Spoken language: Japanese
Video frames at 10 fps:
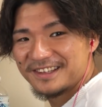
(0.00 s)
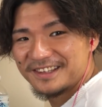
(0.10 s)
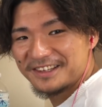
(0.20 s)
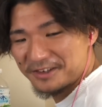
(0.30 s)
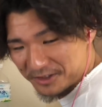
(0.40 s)
こ
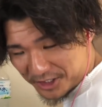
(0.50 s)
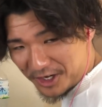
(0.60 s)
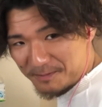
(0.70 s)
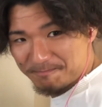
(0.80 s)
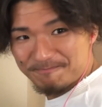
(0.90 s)
んにち
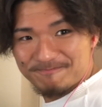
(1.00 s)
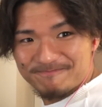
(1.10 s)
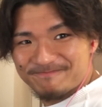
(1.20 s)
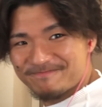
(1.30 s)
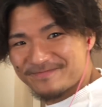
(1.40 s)
は。
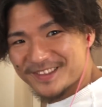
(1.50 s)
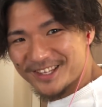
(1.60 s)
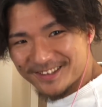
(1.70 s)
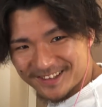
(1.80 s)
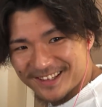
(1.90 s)

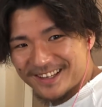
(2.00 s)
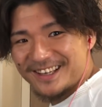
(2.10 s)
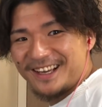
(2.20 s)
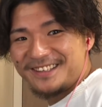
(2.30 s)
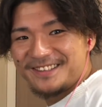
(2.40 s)
徳さん。
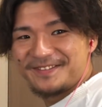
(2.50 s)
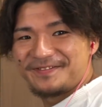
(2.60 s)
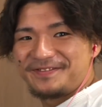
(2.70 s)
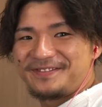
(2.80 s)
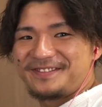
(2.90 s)
はい。
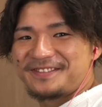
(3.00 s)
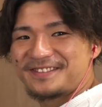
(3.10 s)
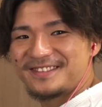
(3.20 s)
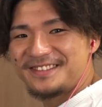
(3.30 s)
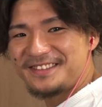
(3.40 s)
報告が
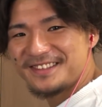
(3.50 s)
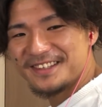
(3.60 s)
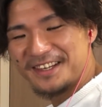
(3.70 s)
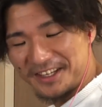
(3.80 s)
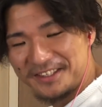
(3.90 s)
あります。
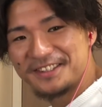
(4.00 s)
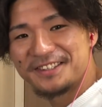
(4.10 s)
はい。